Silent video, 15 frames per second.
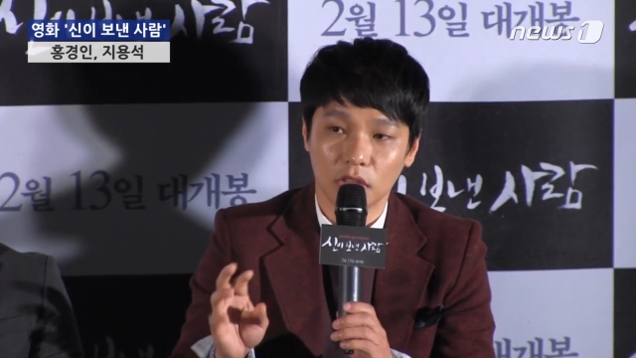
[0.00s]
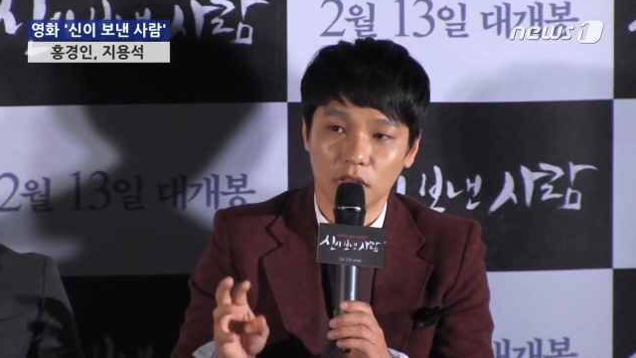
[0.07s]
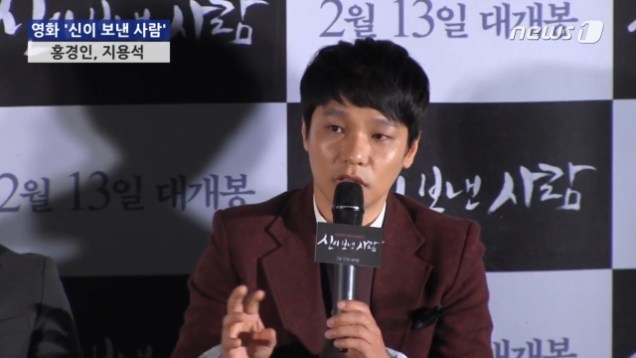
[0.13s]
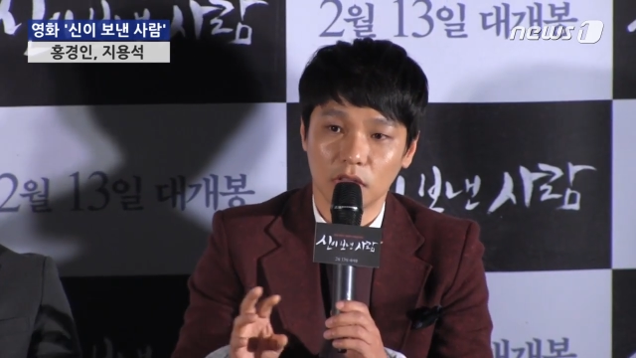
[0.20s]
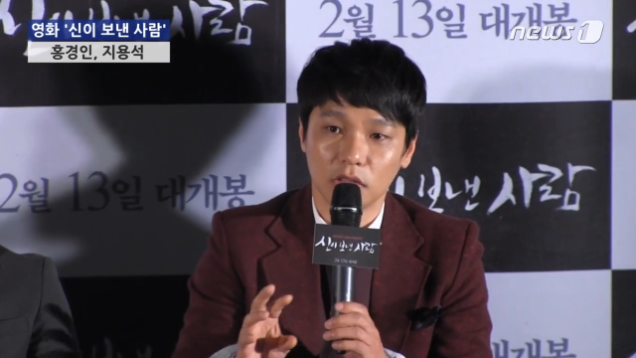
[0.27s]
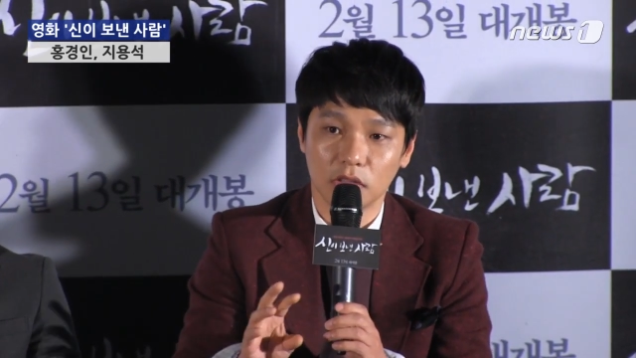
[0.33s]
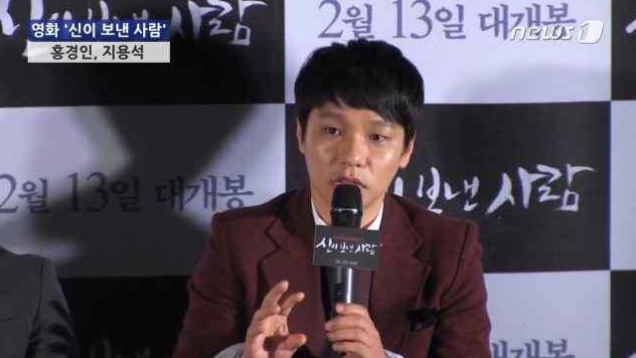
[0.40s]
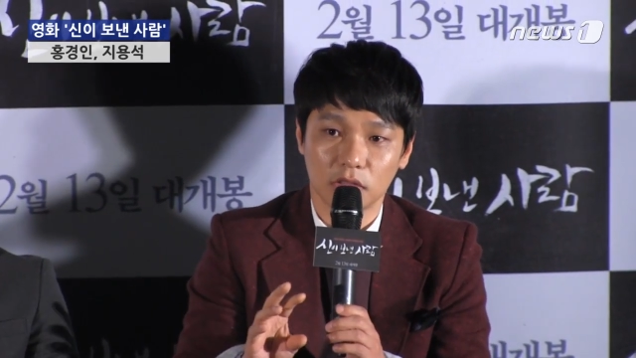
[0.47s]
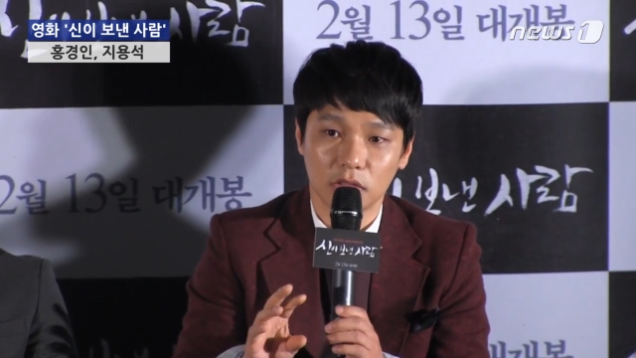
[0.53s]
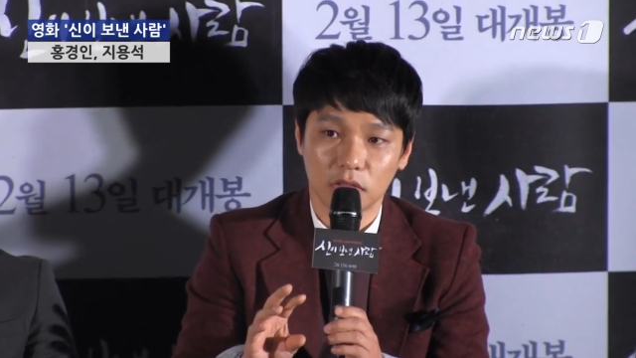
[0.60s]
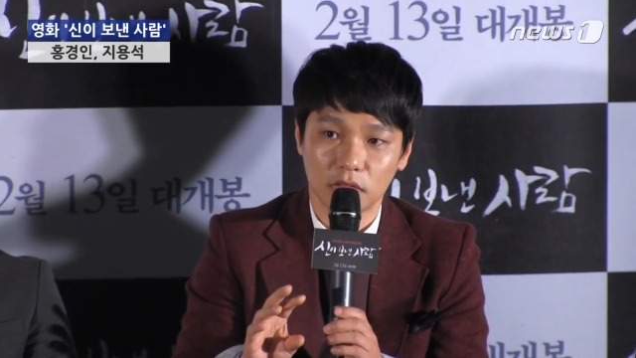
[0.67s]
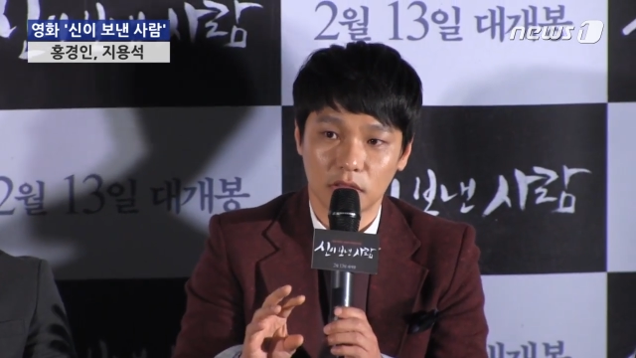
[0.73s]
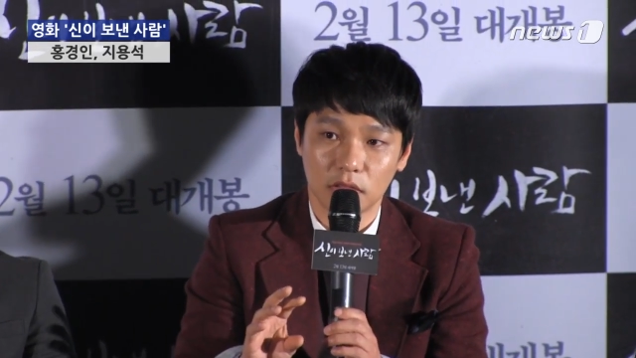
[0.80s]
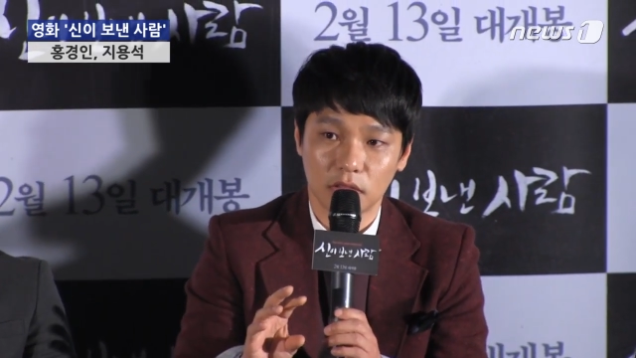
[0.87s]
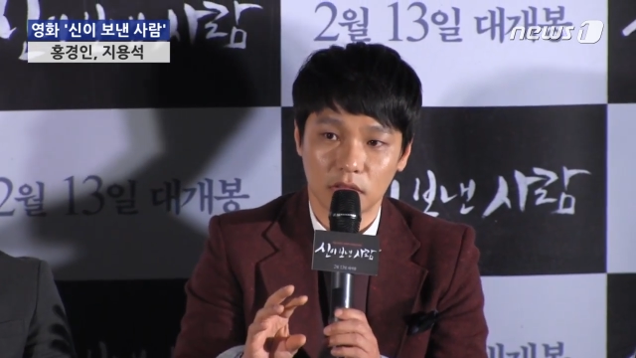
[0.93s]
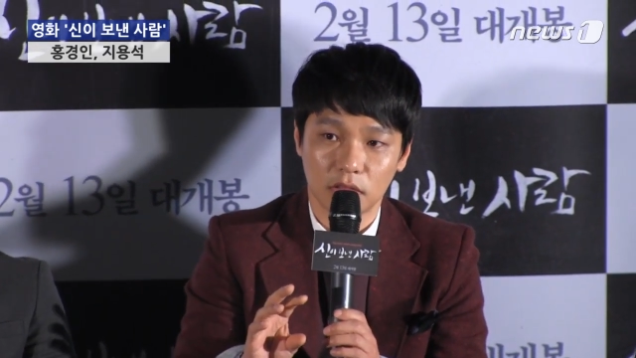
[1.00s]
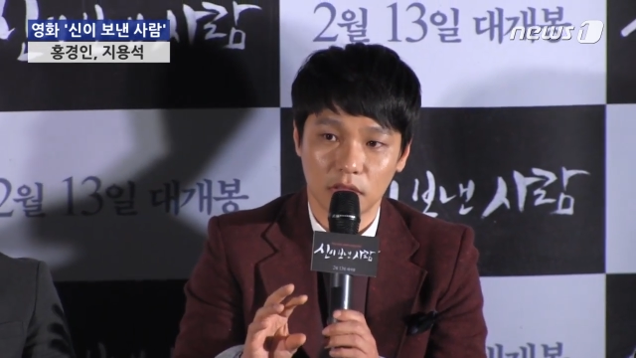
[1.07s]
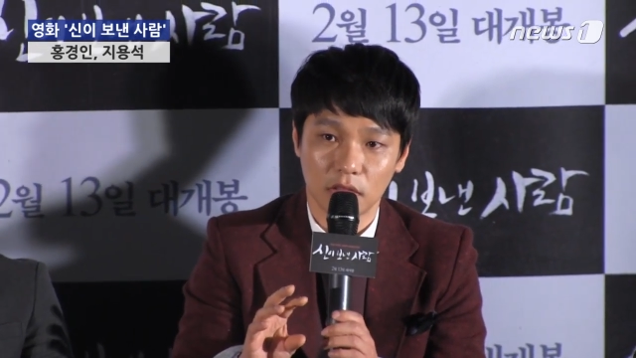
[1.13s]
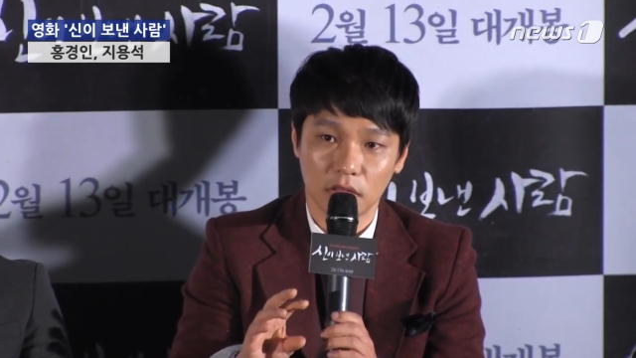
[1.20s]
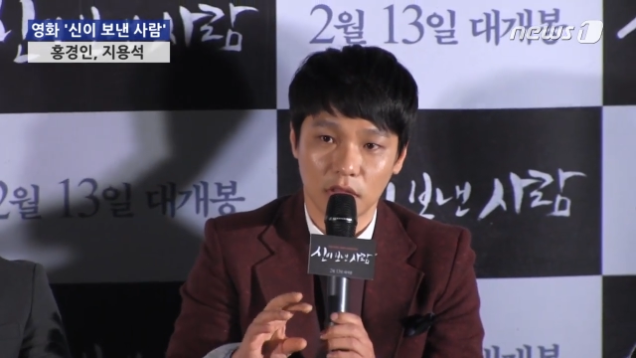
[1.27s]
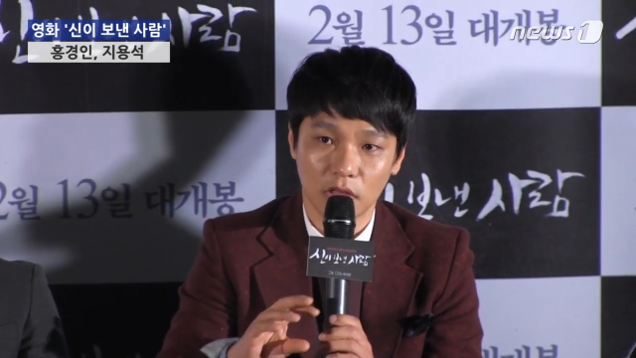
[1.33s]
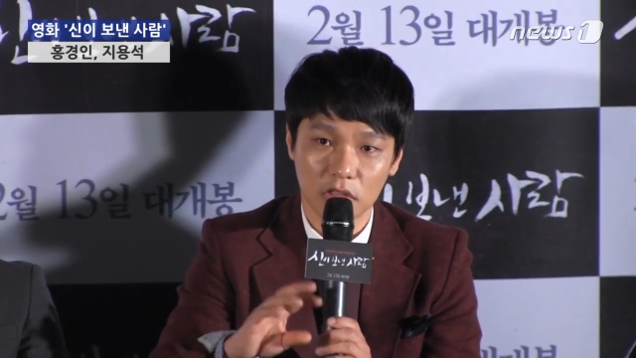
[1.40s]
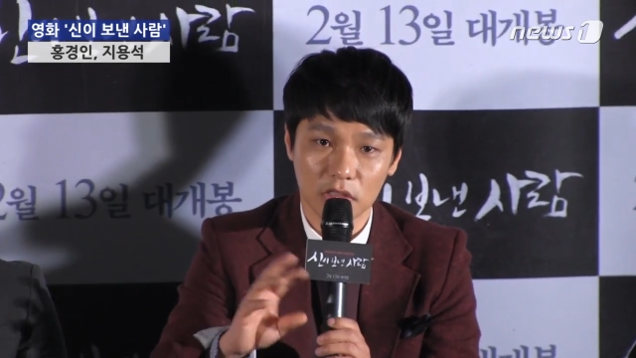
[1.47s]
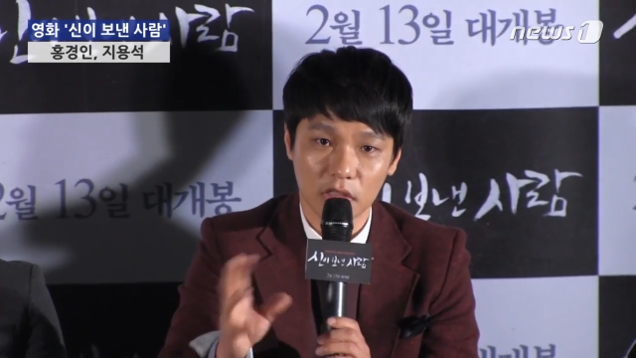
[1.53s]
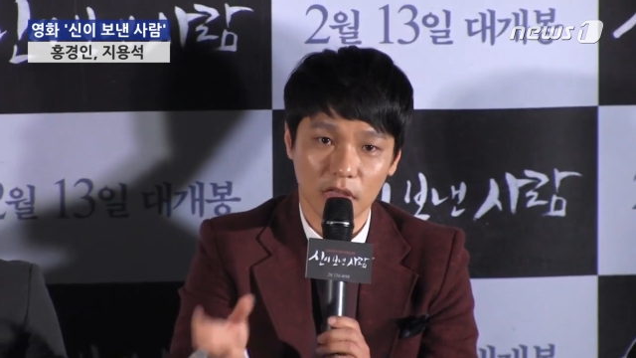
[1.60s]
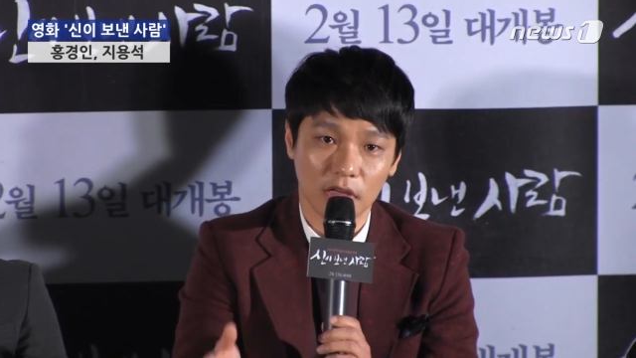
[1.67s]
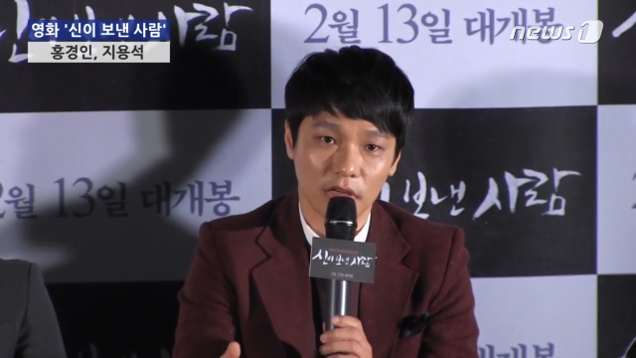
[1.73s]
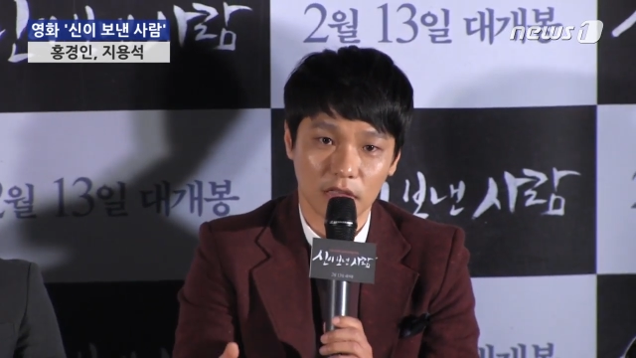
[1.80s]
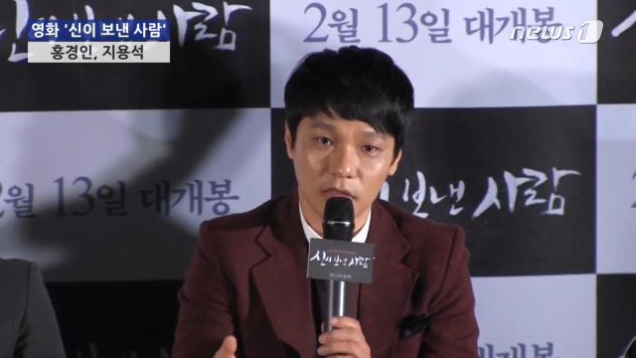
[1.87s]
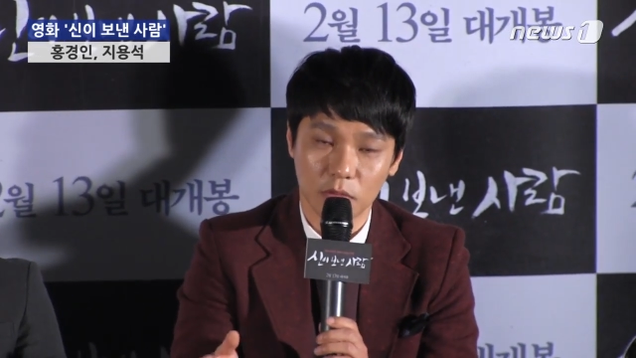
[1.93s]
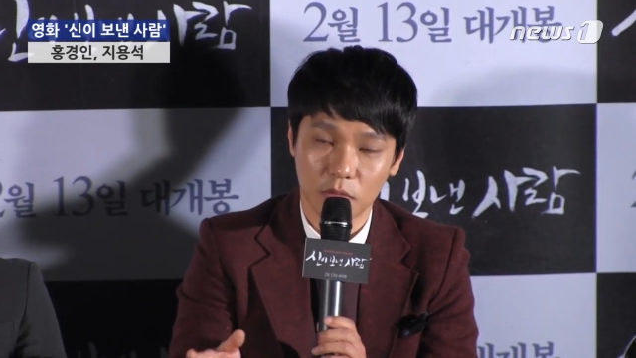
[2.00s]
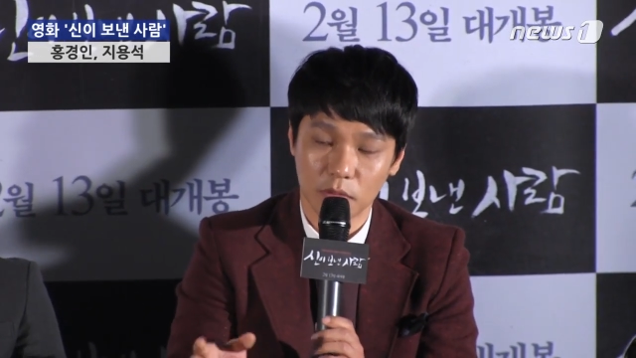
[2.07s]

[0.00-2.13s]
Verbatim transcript: 그 현장에 가다